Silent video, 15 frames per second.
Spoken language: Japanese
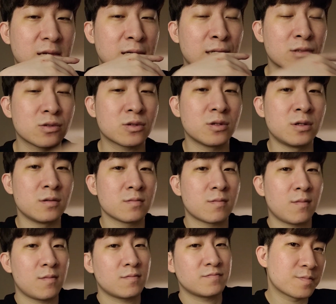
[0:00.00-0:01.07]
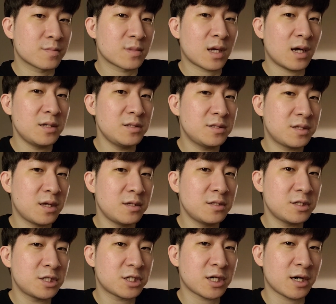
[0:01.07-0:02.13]
ね、ちょっと大
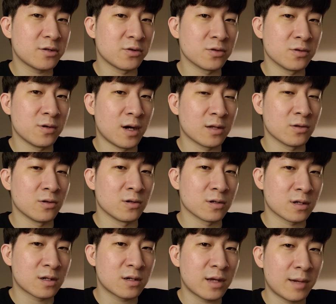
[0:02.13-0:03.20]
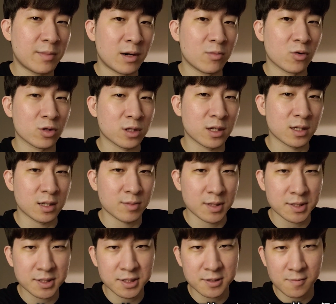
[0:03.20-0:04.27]
戦車用のあのクレマを持っていきま
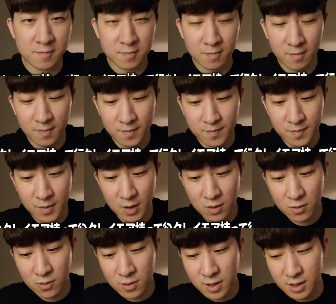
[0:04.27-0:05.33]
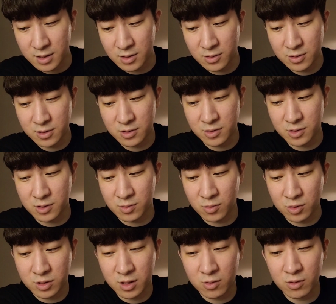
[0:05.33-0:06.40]
す。今回日本来る時に
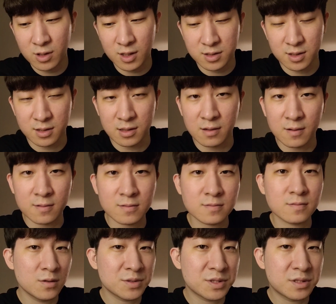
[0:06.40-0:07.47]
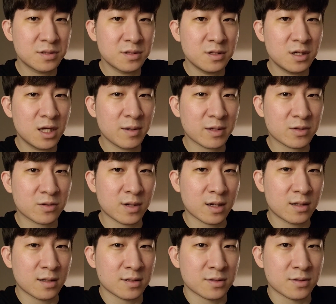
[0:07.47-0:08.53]
持ってこなかったんで、普通に行けばちょっとあ
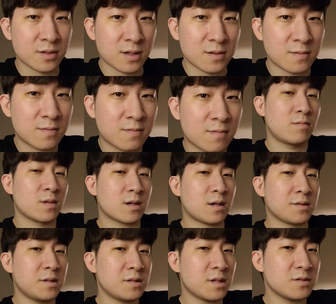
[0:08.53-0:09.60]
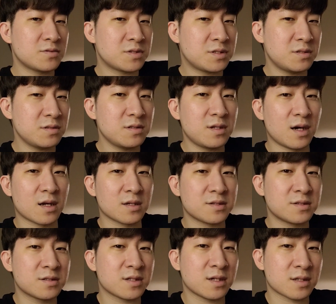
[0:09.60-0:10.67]
れなんですよね。まあ、風さん普通にあれす
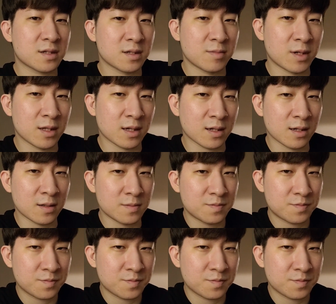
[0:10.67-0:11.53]
るんじゃないですか、今。なんか、